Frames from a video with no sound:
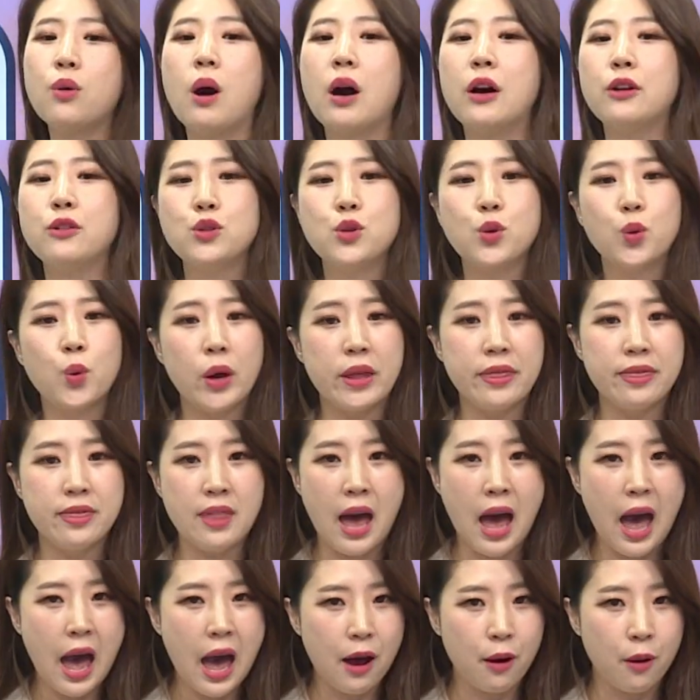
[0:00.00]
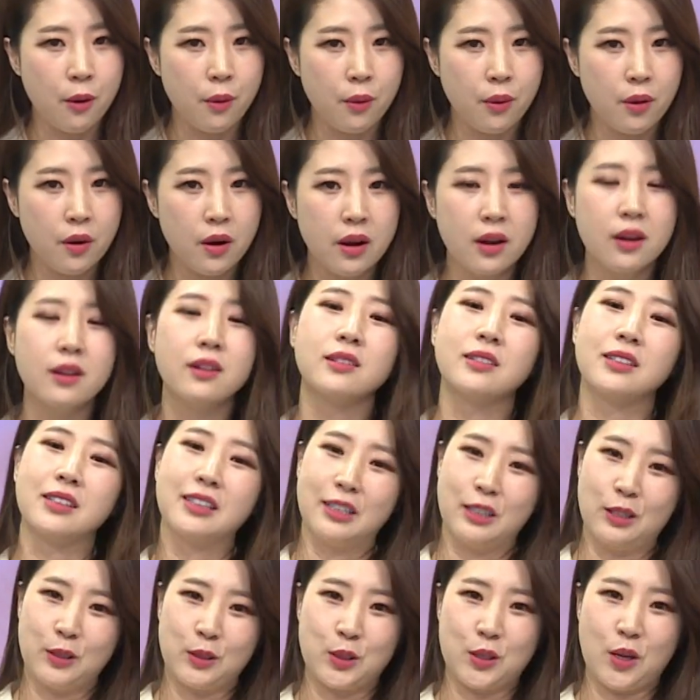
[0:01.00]
undo it now.
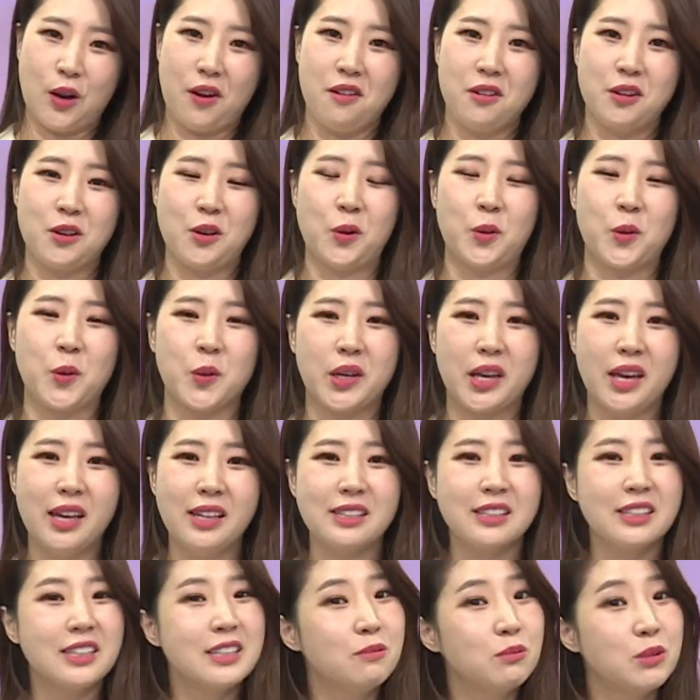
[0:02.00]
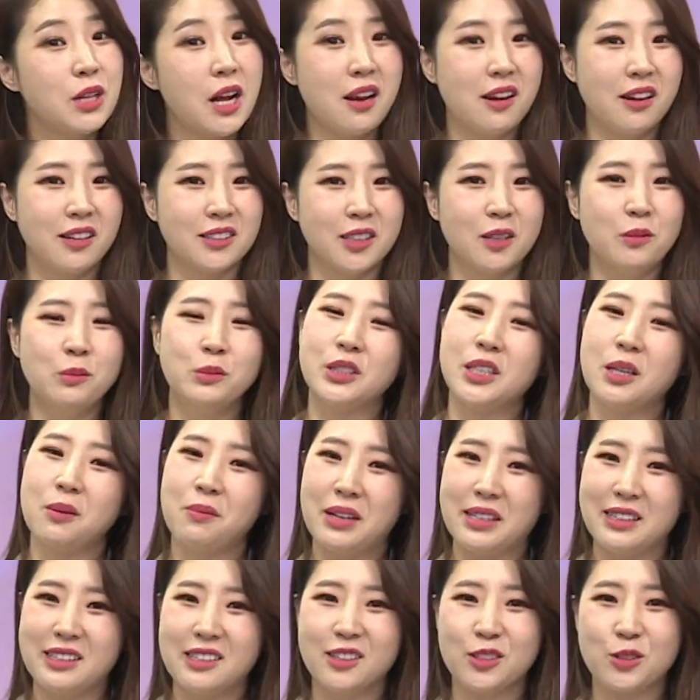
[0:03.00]
그렇죠. 이렇게 느낌 살려서 문장
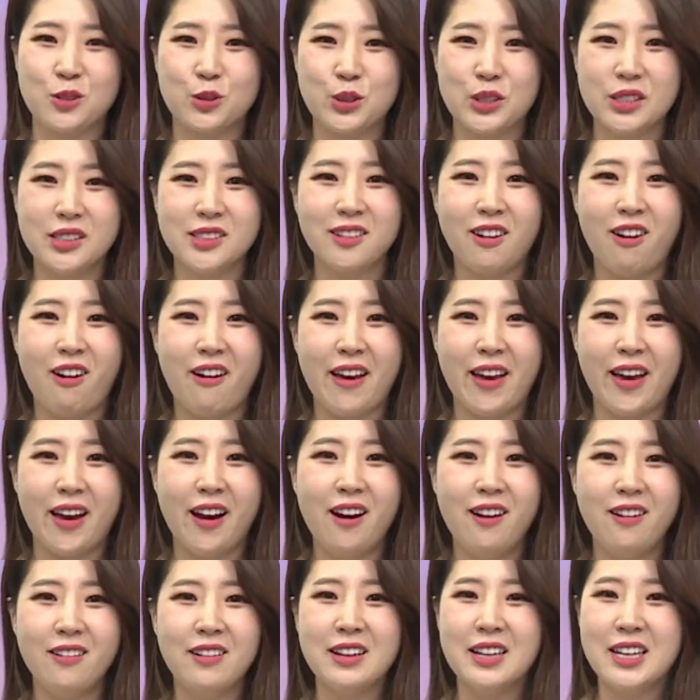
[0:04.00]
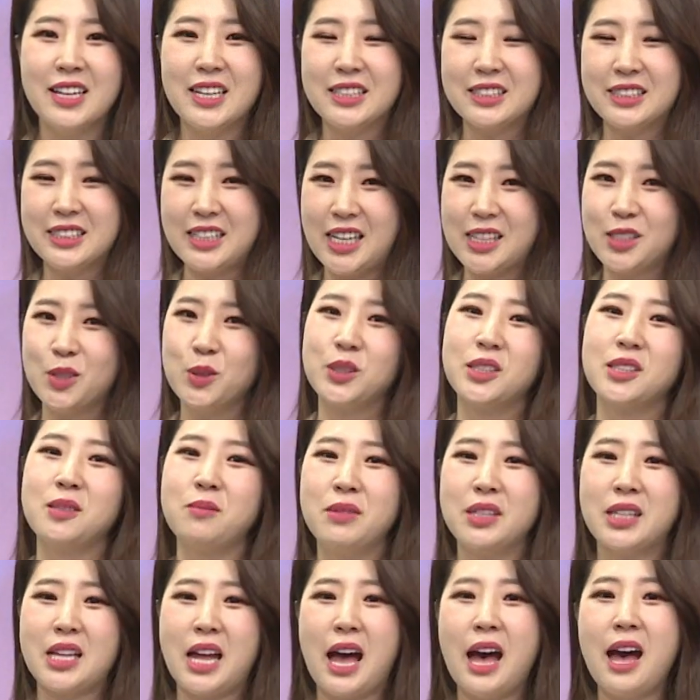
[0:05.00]
만들어 주시는 거예요. 자,
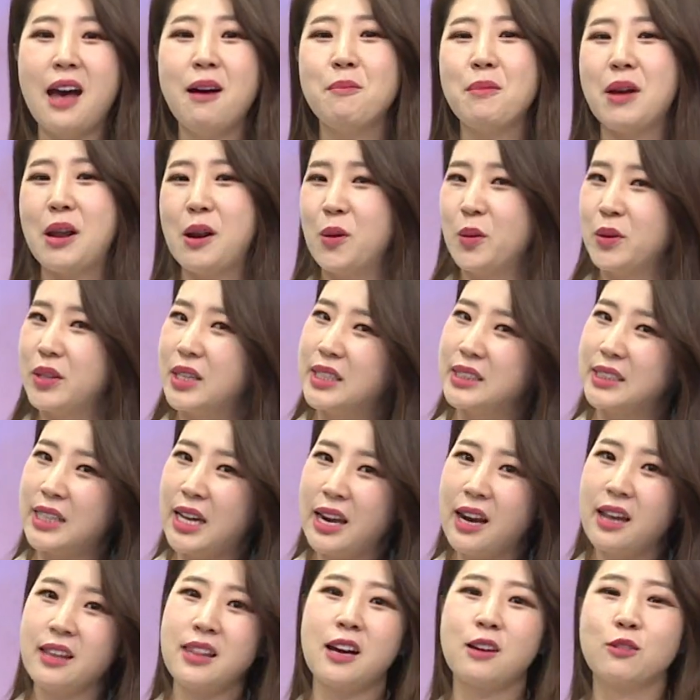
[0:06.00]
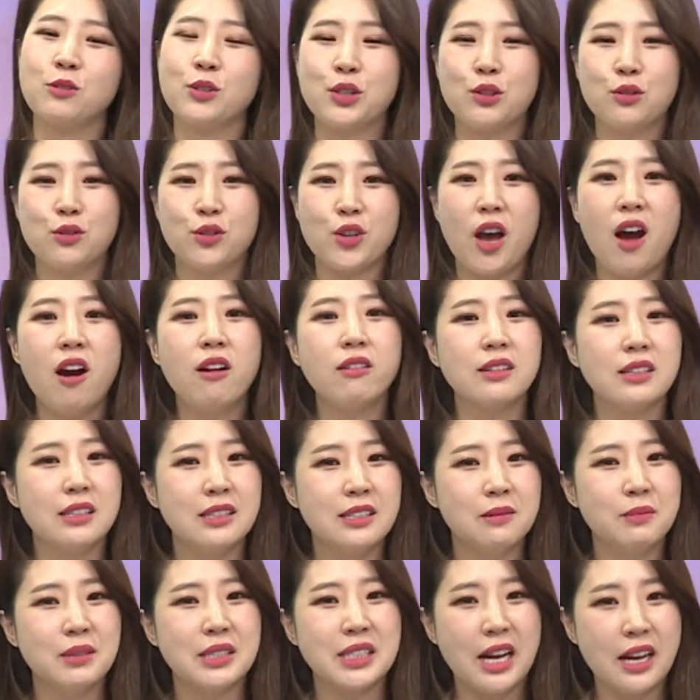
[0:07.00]
좋습니다. 멜로디가 살아나고 있고요.
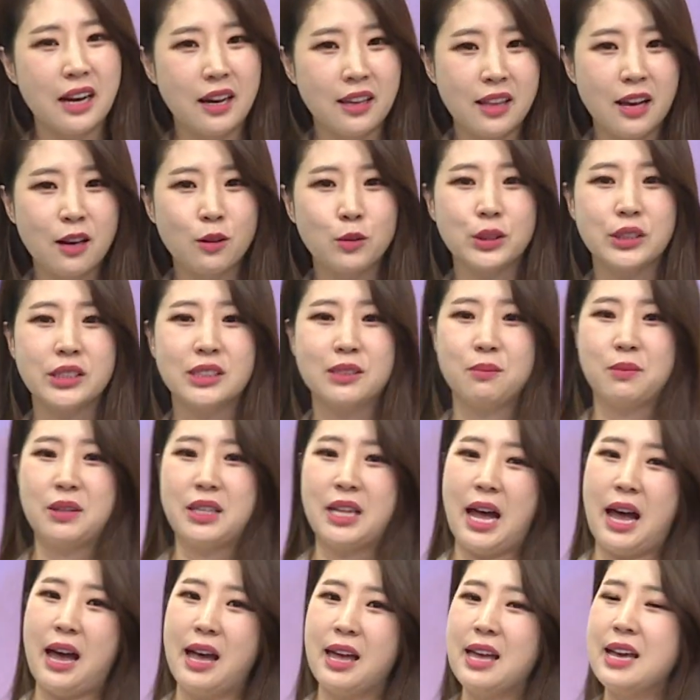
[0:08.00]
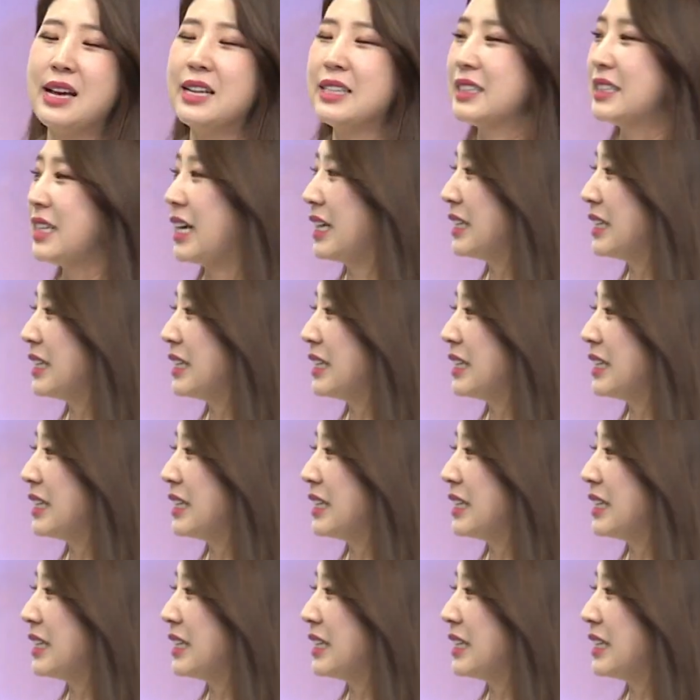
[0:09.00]
리듬이 살아나고 있습니다. 자,